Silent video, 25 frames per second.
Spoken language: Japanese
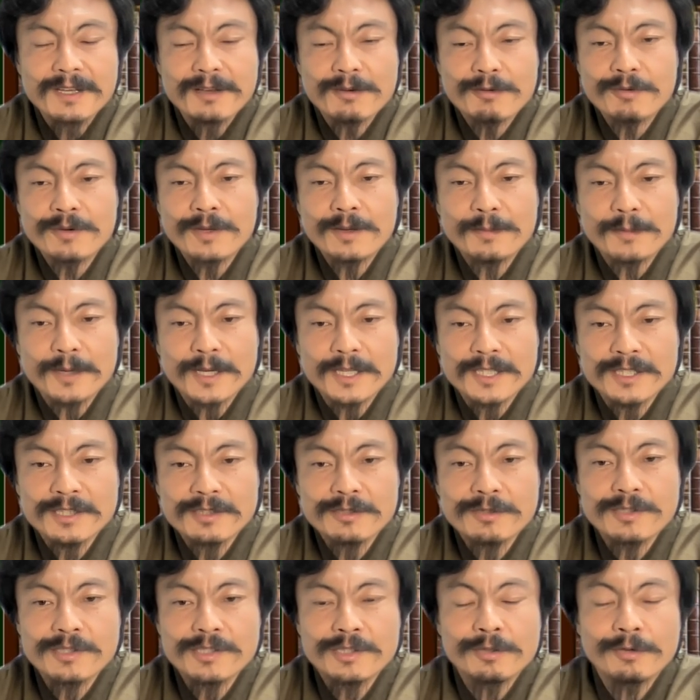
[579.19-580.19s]
これはまあ1
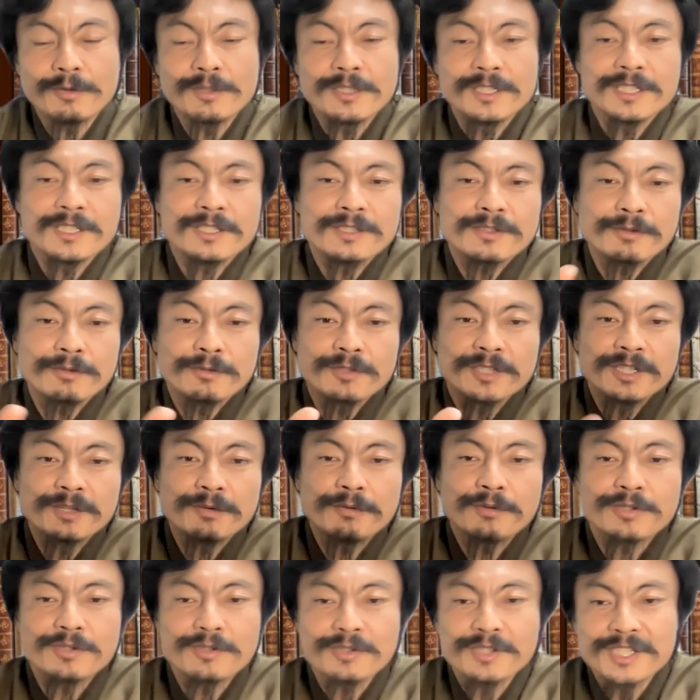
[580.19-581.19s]
人にその司
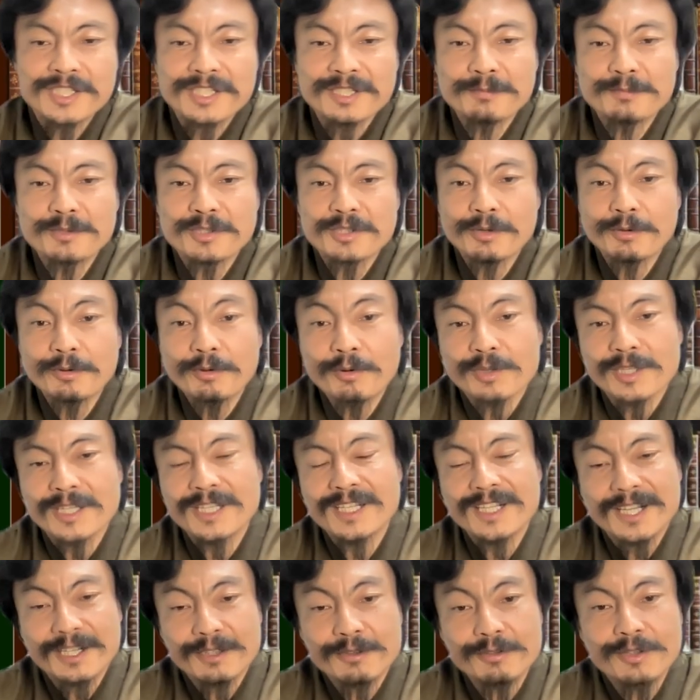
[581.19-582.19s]
法書士事務所の
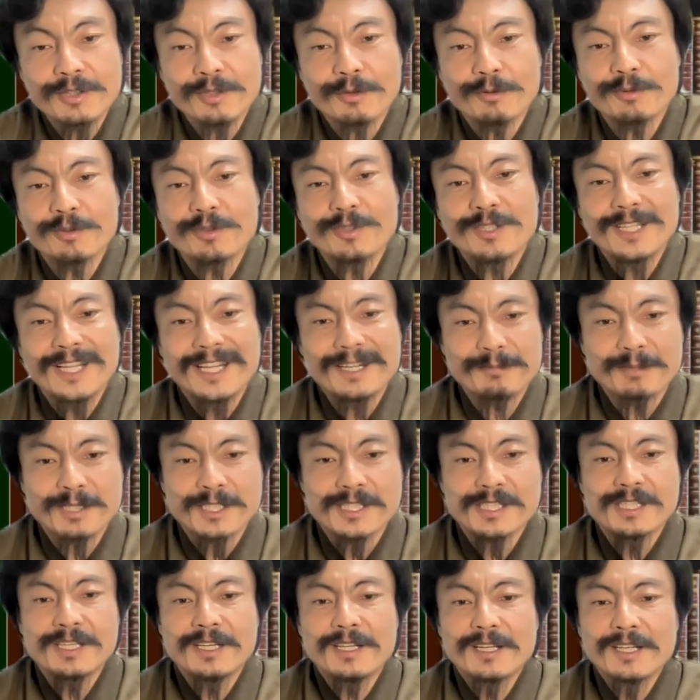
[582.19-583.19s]
金額ってことになりま
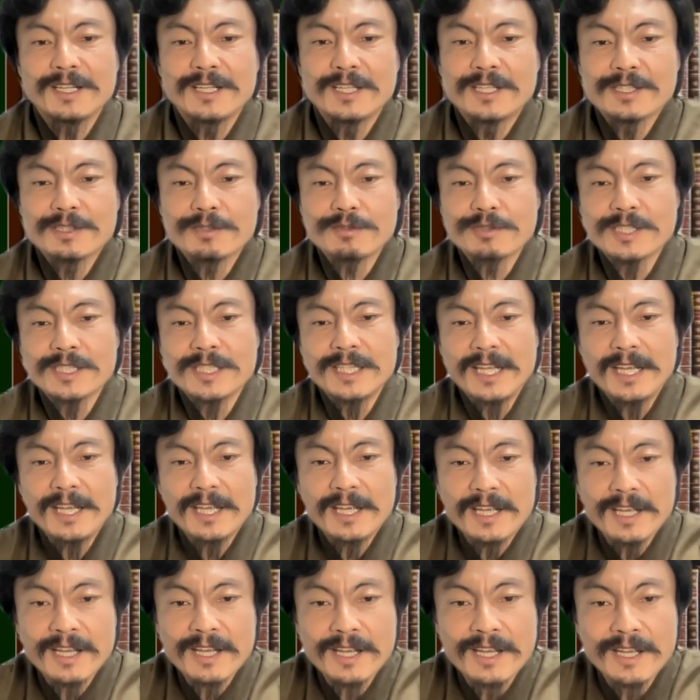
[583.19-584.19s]
す。そして、
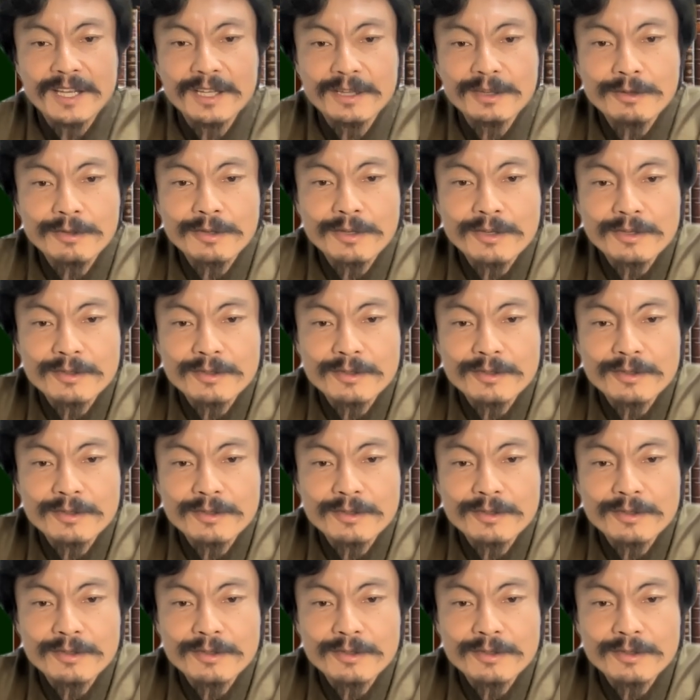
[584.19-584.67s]
えー、